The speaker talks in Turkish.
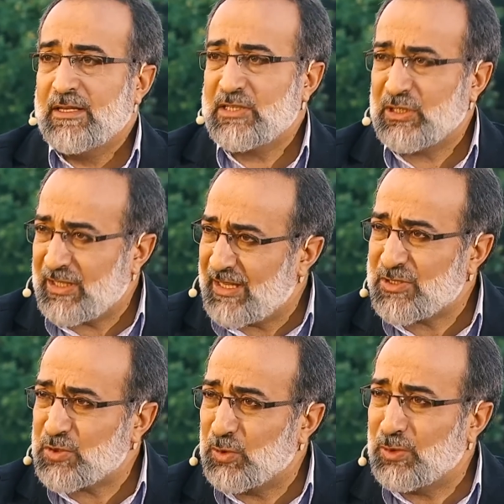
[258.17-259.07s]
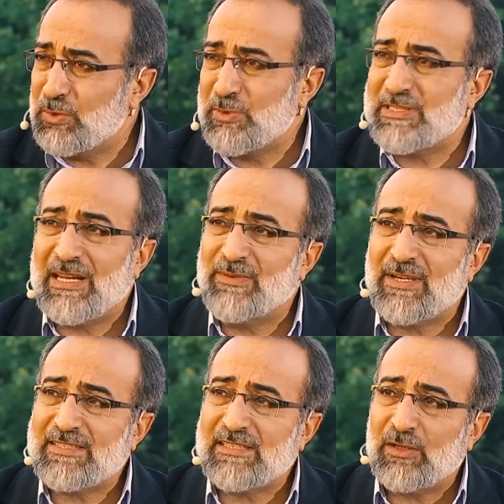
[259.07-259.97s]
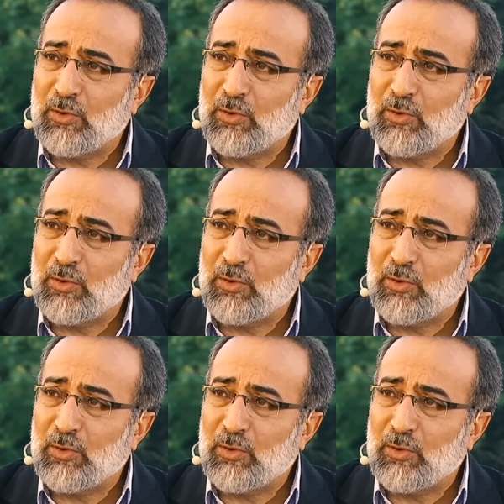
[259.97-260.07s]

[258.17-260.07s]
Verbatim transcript: şikayetçi olduğumuz ne varsa